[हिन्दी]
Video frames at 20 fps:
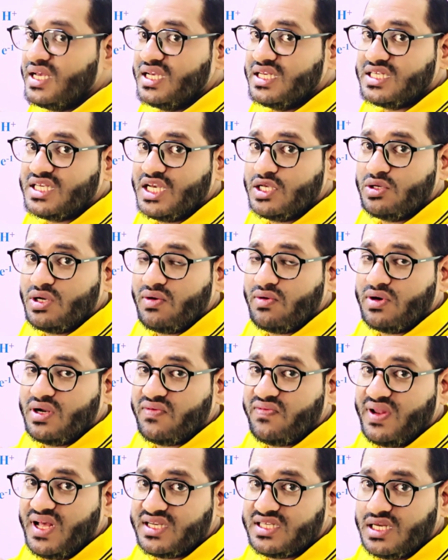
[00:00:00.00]
इसकी जो है वो
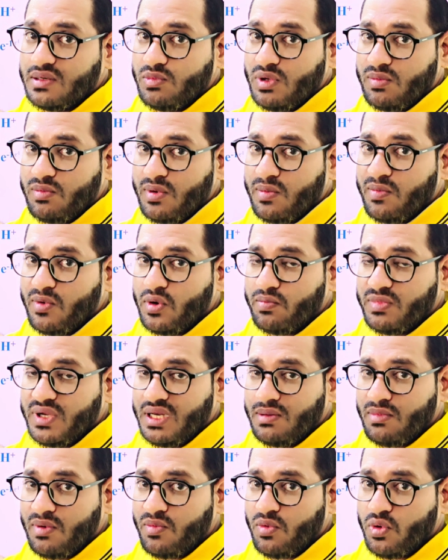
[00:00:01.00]
डिफ्लेक्शन
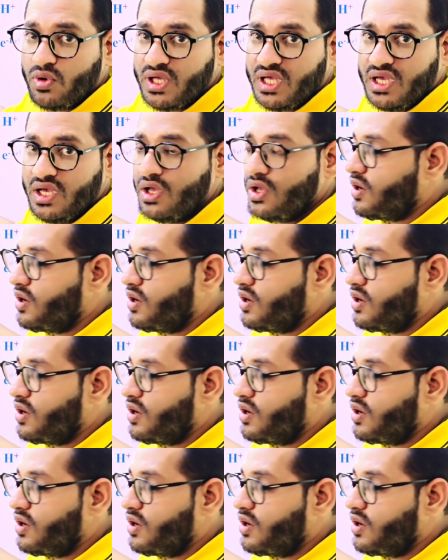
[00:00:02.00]
मिनिमम होगी